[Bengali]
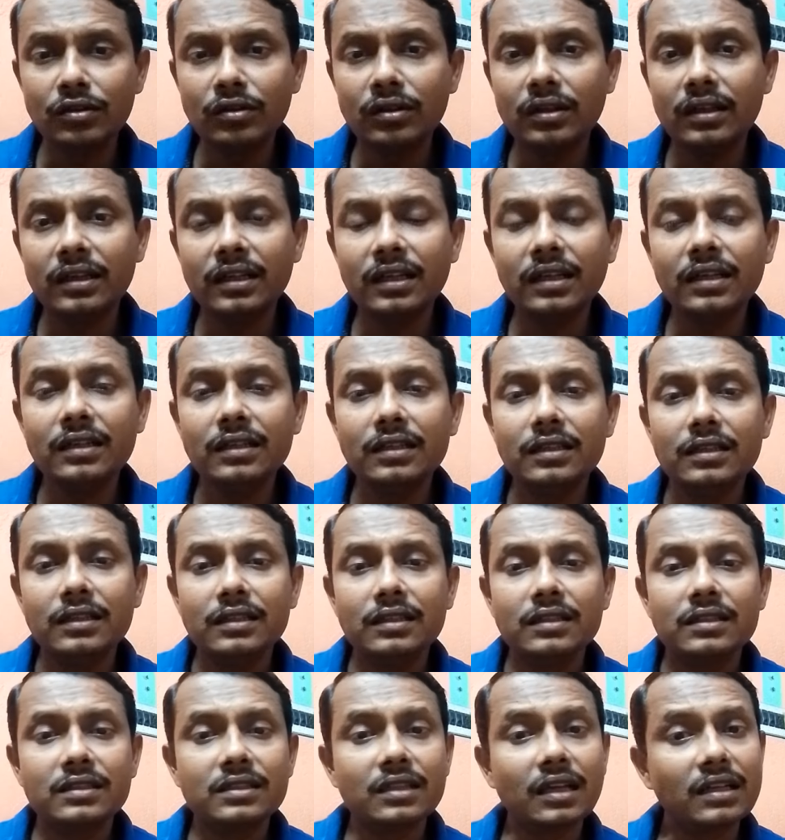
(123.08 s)
জন্য এটা
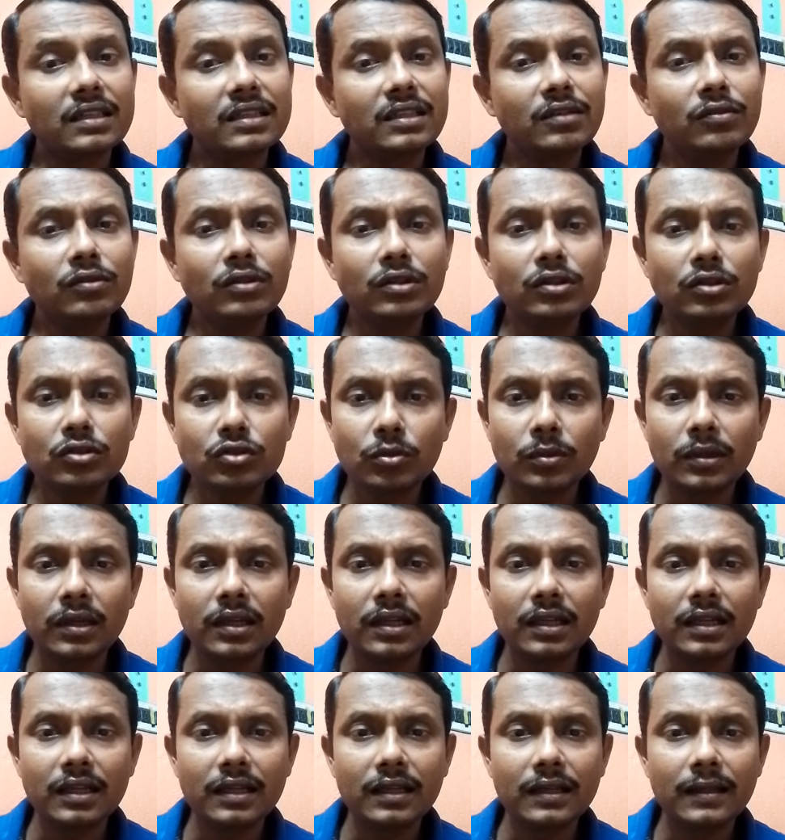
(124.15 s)
সারতেও কিন্তু সময়
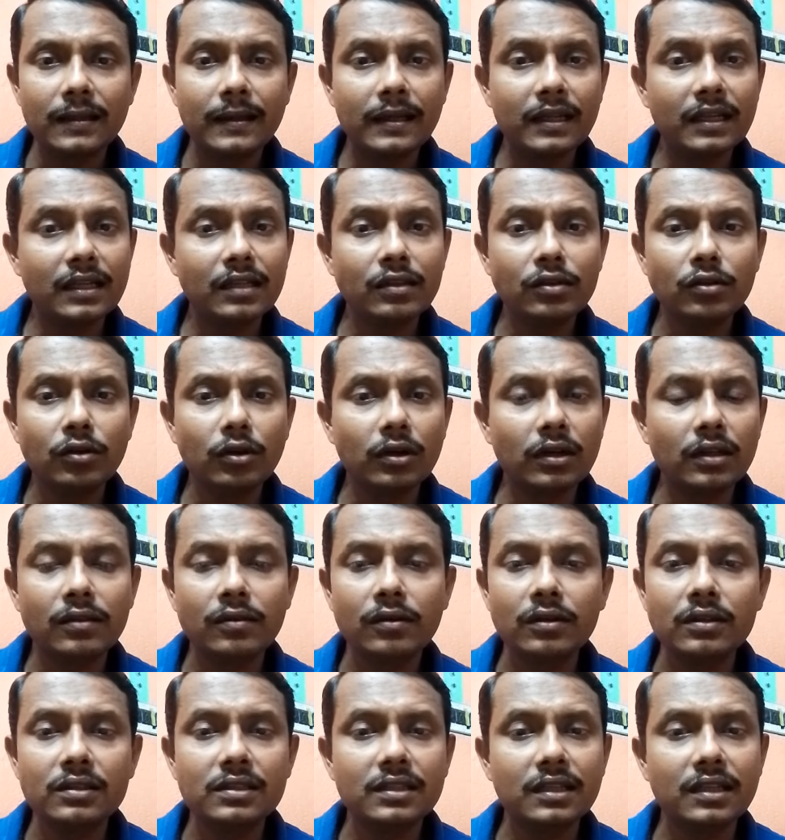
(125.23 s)
লাগে এটা কিন্তু হঠাৎ
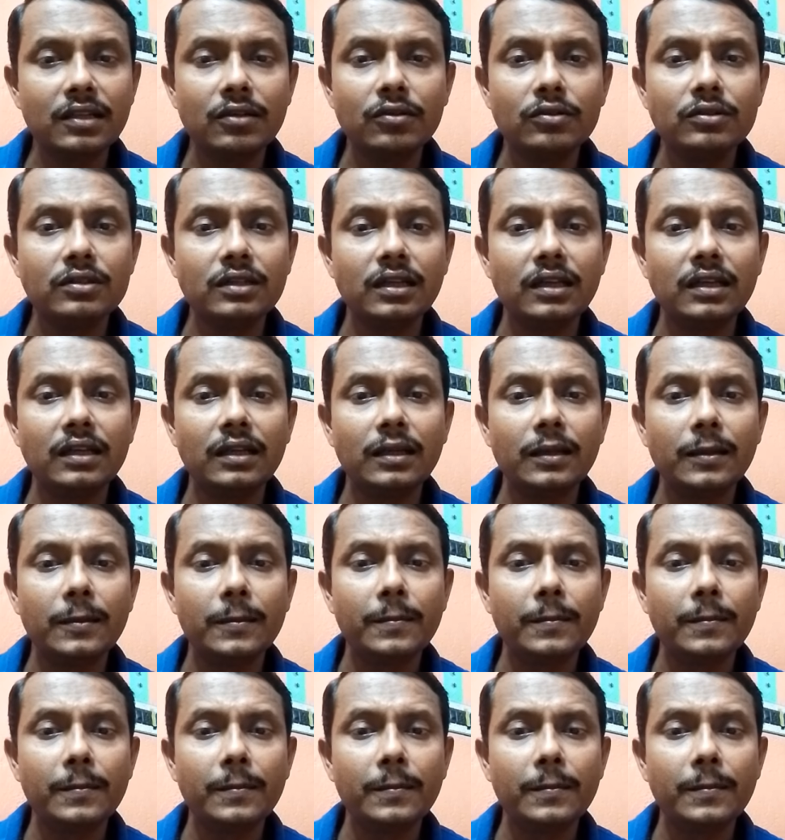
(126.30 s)
করে সেরেও যায় না